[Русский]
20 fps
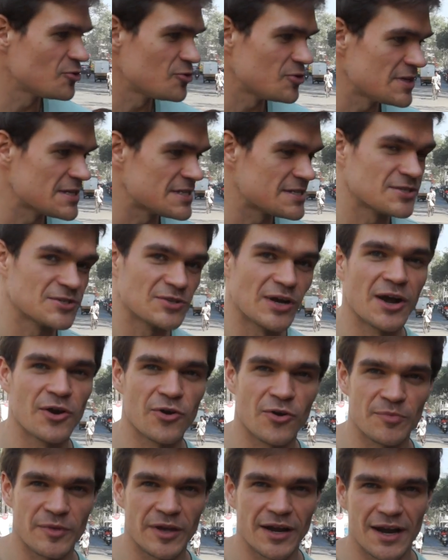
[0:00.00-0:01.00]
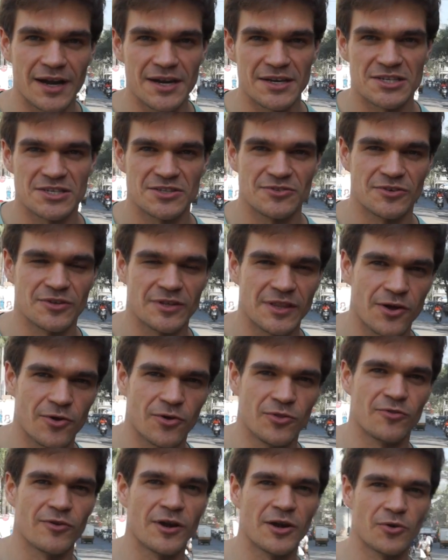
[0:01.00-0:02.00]
Тут у нас огромное количество
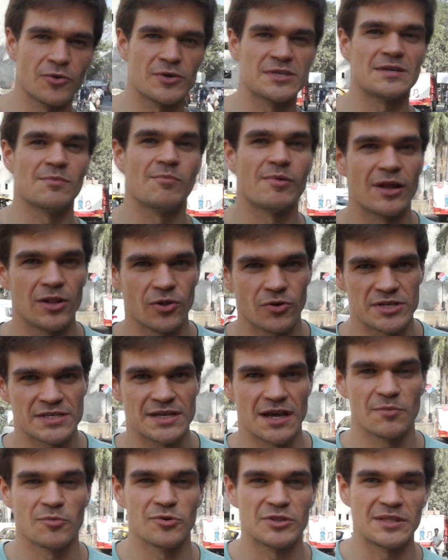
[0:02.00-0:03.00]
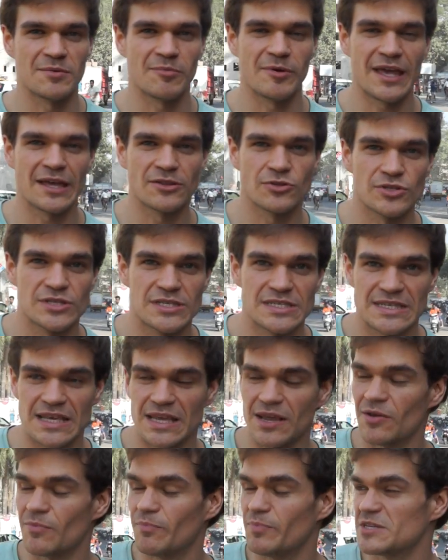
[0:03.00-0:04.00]
народу вокруг собралось, как будто бы я тут за
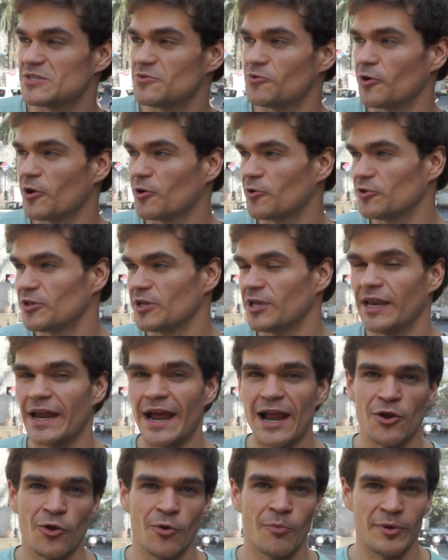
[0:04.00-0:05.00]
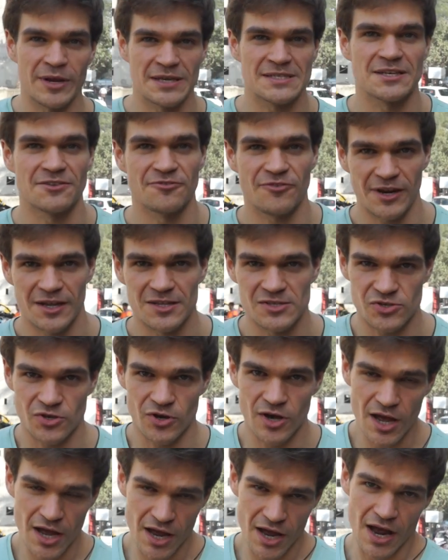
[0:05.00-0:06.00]
ней записываю какую-то нереальную
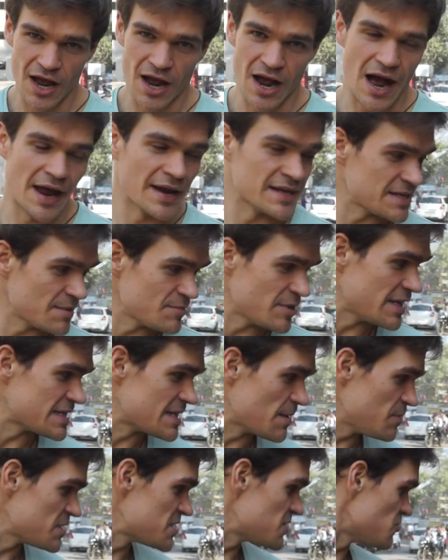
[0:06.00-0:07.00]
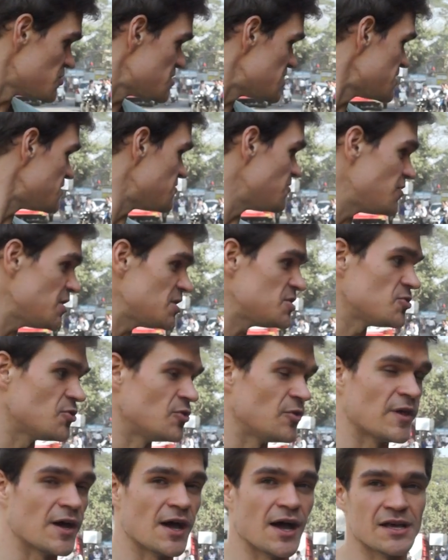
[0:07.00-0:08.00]
пресс-конференцию. А на самом деле я записываю здесь
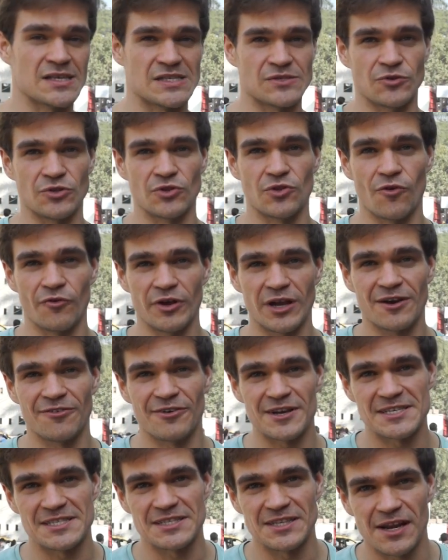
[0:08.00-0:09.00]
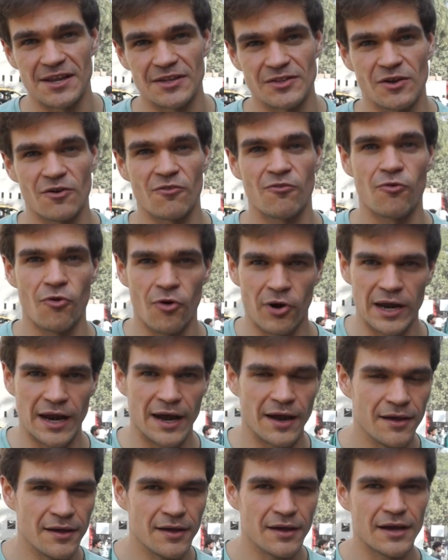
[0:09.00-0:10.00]
видео на свой новый квест-тренинг
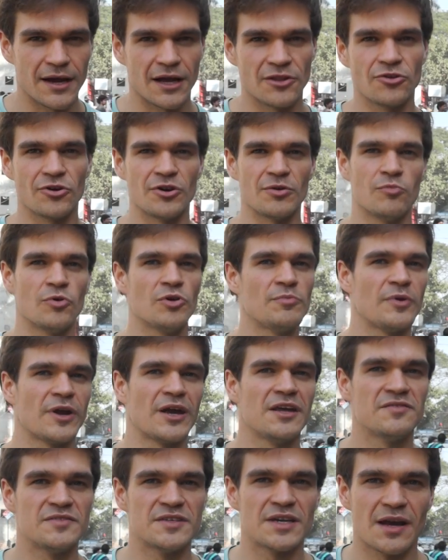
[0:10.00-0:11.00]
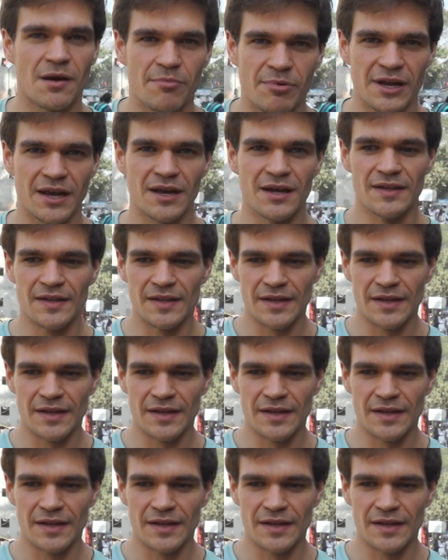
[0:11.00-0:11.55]
«Воля», который будет проходить в декабре.